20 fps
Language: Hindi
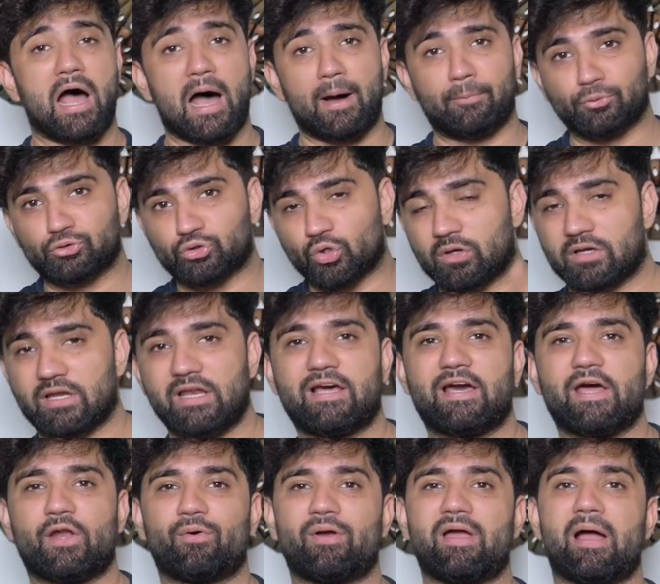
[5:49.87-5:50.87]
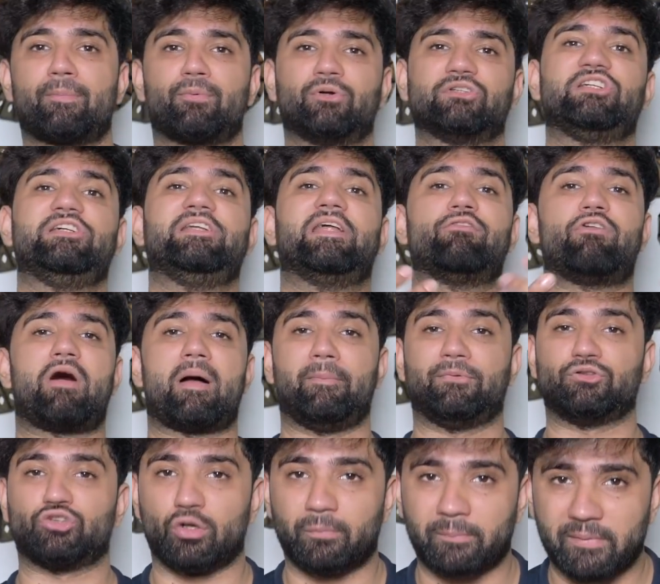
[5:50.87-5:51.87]
आप उसको क्लिक करोगे आपको सीधा वो
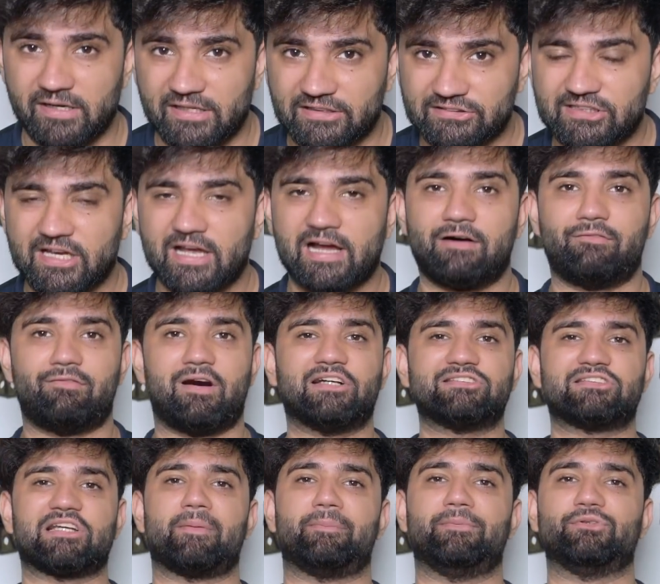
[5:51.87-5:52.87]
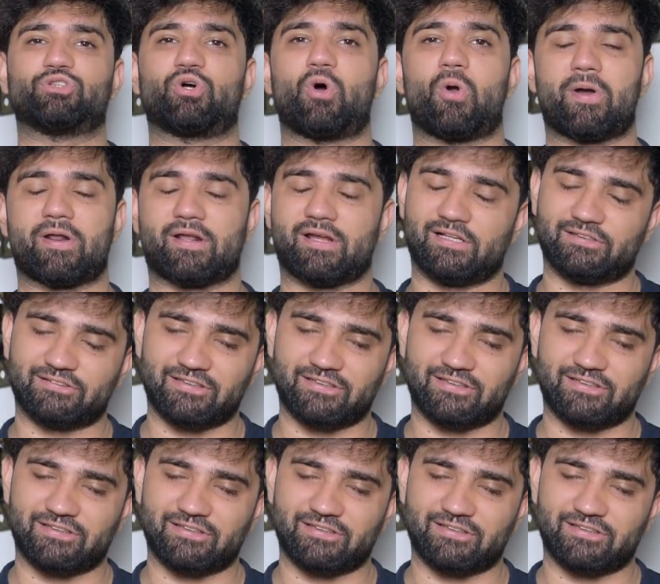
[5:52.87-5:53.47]
अमेजोन पर ले जाएगा वहाँ से आप इसको ऑर्डर कर